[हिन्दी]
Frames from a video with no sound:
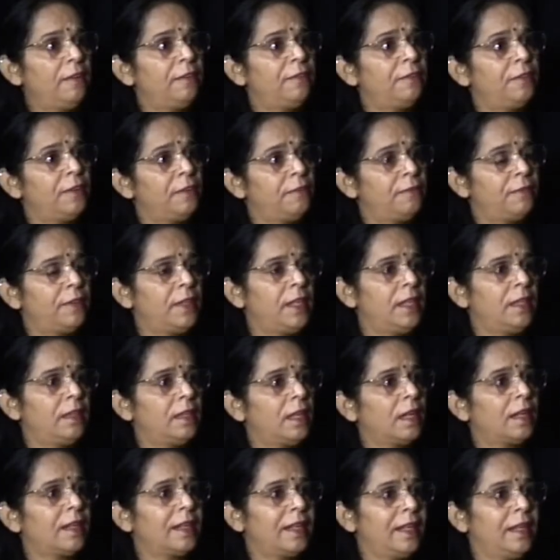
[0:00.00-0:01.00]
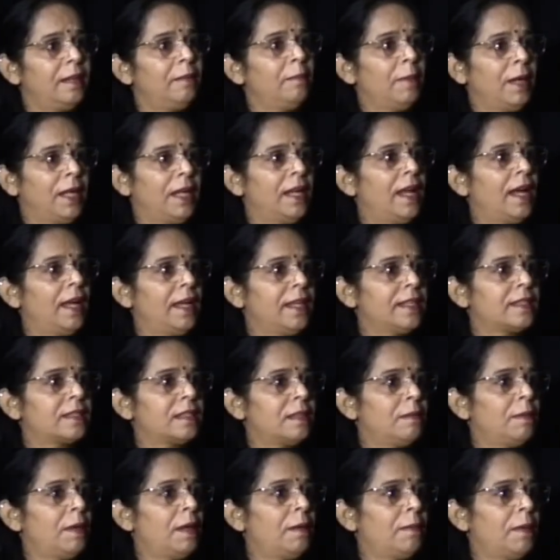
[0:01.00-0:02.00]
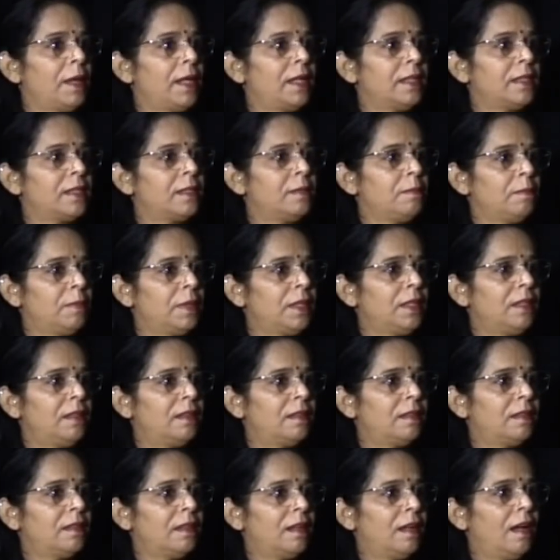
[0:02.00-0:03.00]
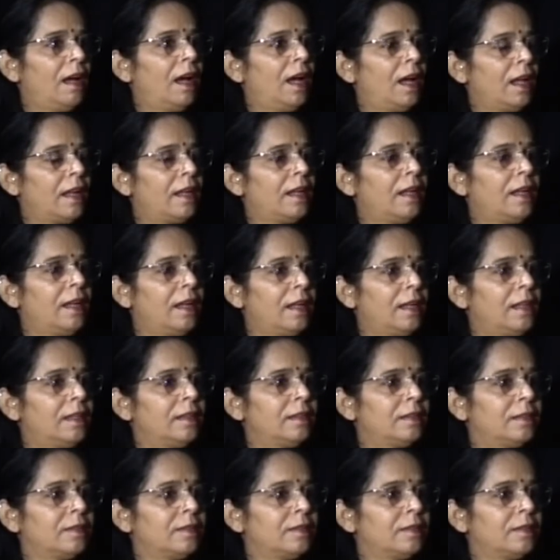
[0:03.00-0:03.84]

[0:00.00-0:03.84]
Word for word: 50 तक की महिलाएं इस समय हमारे जिम पर आ रही हैं